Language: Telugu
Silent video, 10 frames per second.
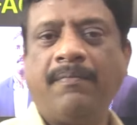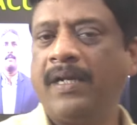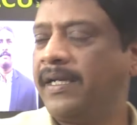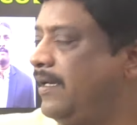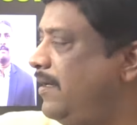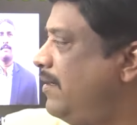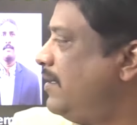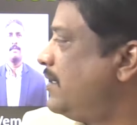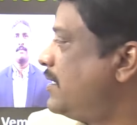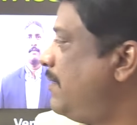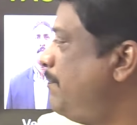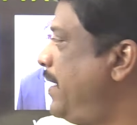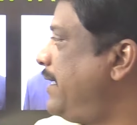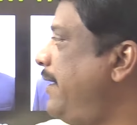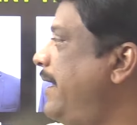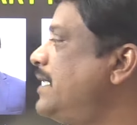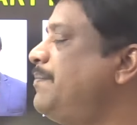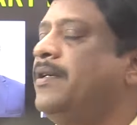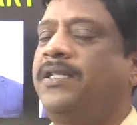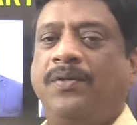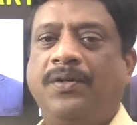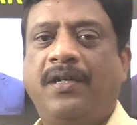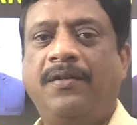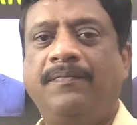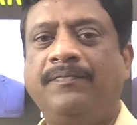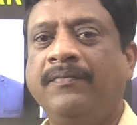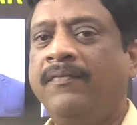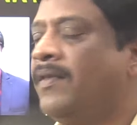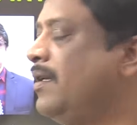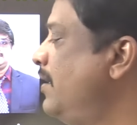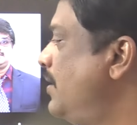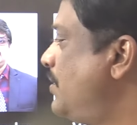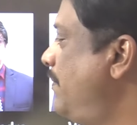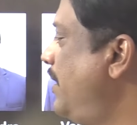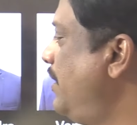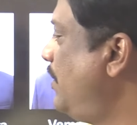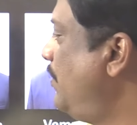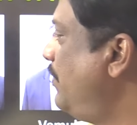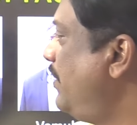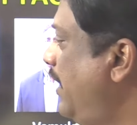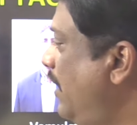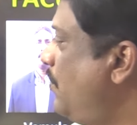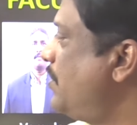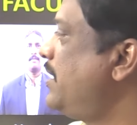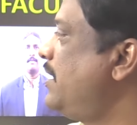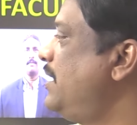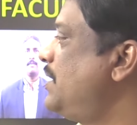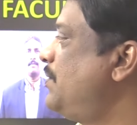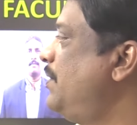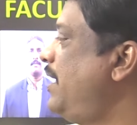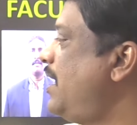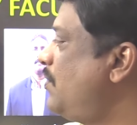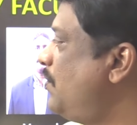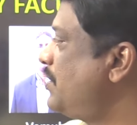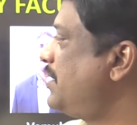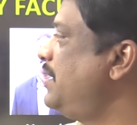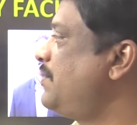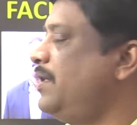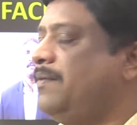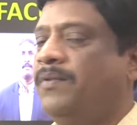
మనకి సబ్జెక్ట్ ఎక్స్పర్ట్స్ ఉంటారు సో మీరు ఇందులో ఏ కోర్స్ అయినా తీసుకోండి ఆ కోర్స్ తీసుకునే